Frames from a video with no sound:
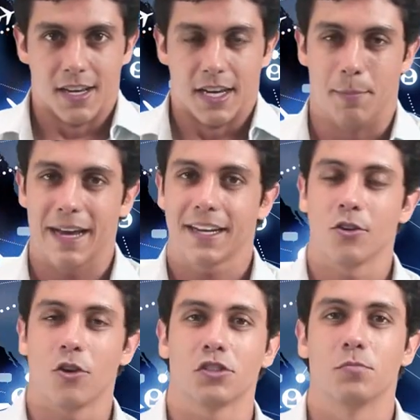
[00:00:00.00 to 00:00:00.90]
Repare que
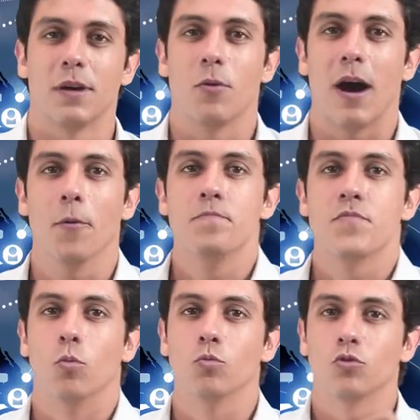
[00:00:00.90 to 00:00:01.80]
no nosso
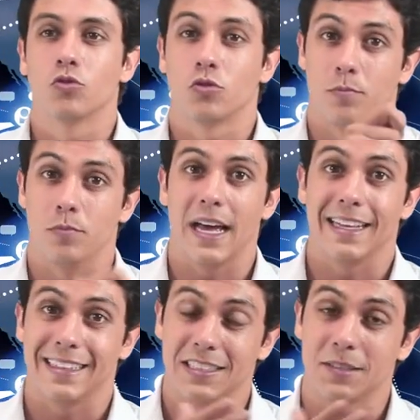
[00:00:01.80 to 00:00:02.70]
manual, um dos,
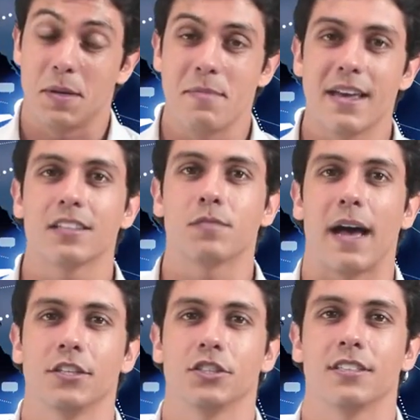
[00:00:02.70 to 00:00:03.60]
da, das primeiras
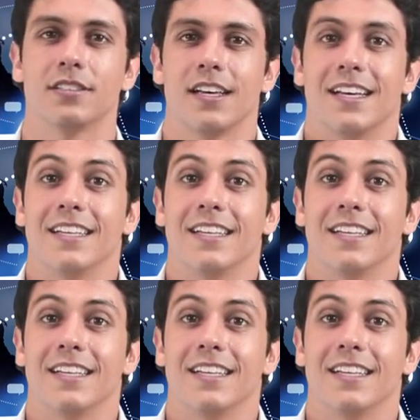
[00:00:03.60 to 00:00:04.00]
páginas,